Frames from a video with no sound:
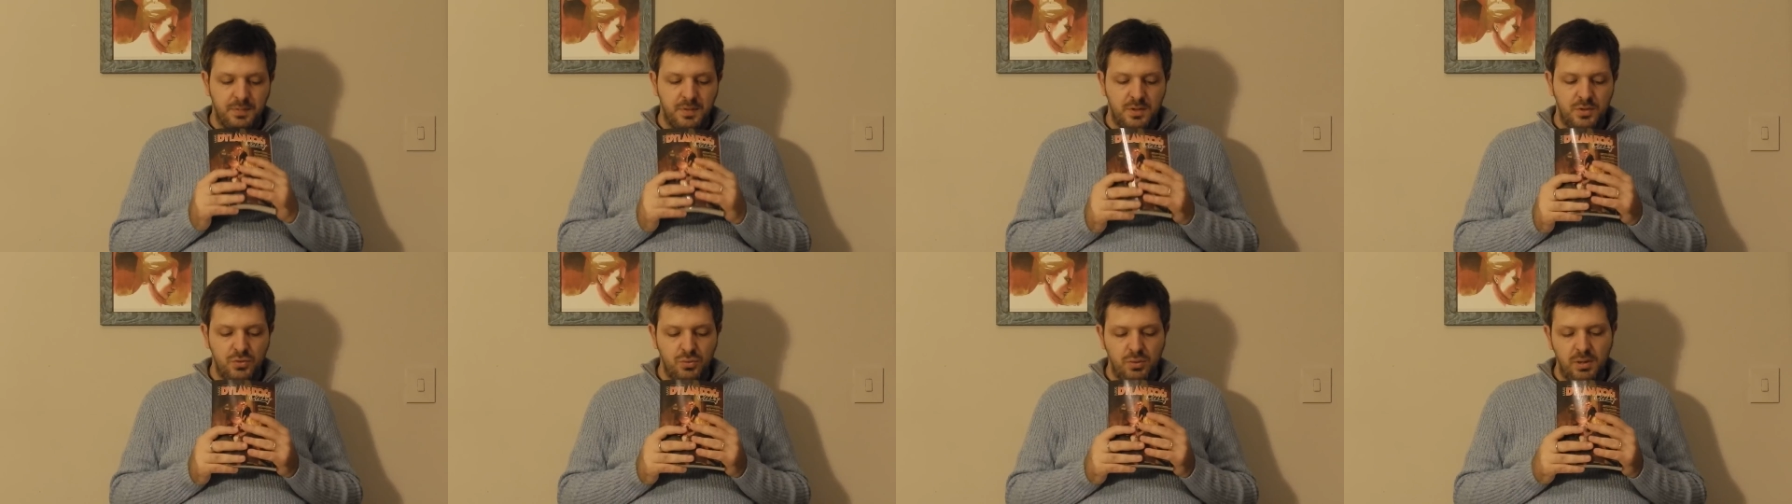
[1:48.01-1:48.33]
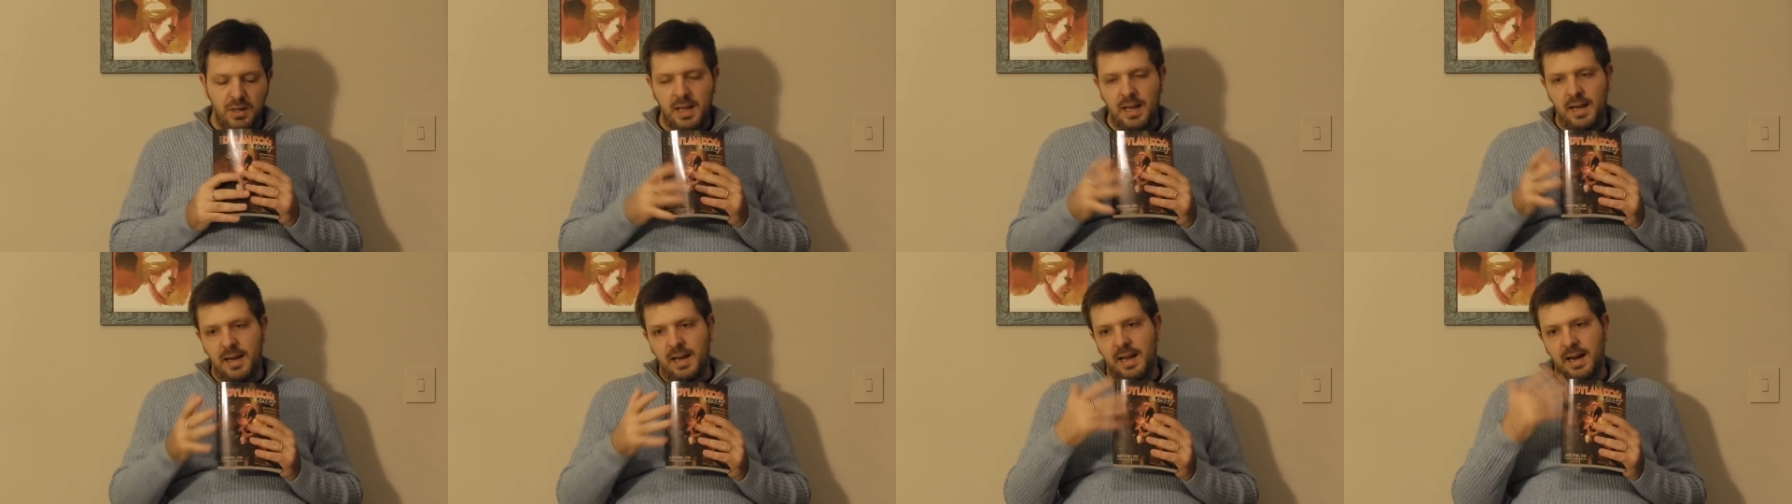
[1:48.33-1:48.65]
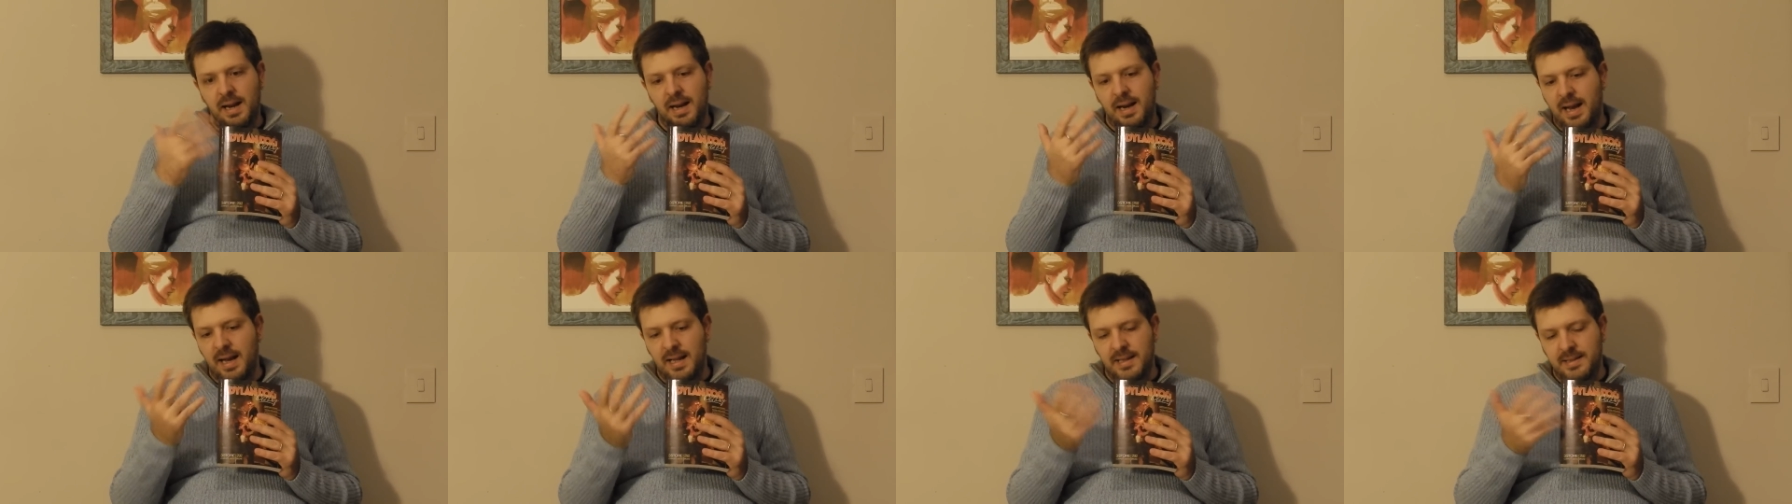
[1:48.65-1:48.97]
Julie è la
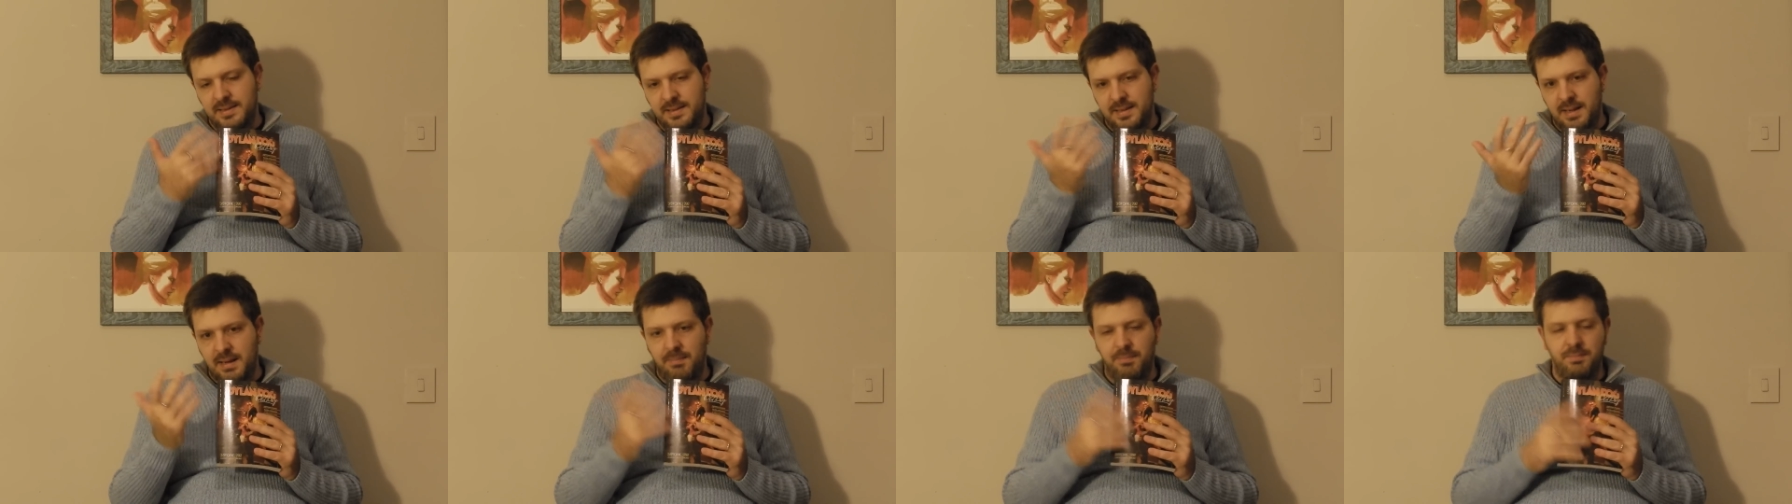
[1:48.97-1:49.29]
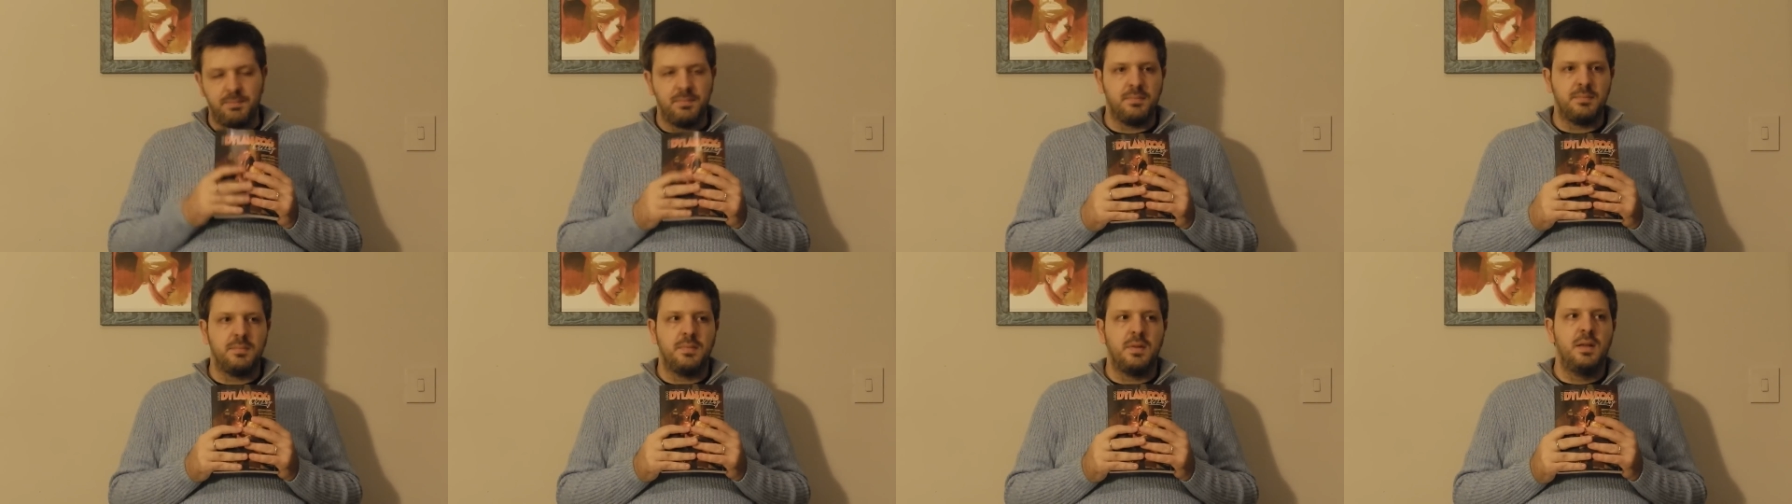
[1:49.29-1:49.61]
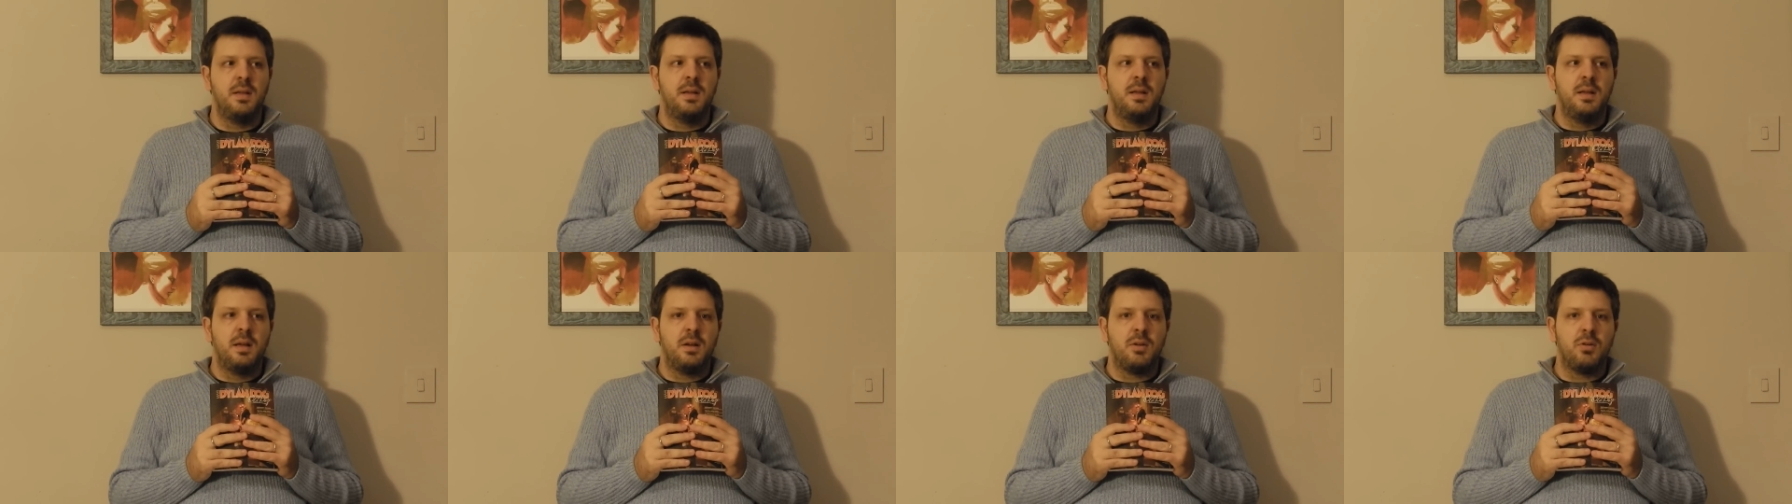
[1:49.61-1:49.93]
ragazza
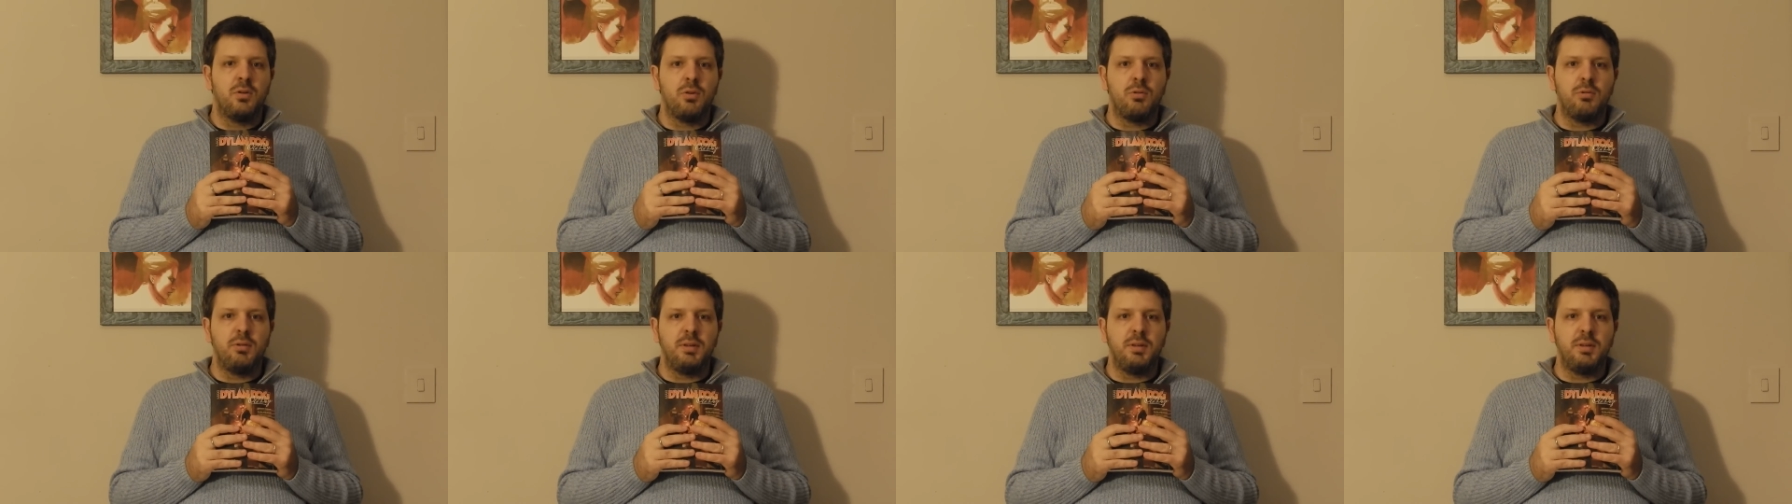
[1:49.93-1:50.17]
con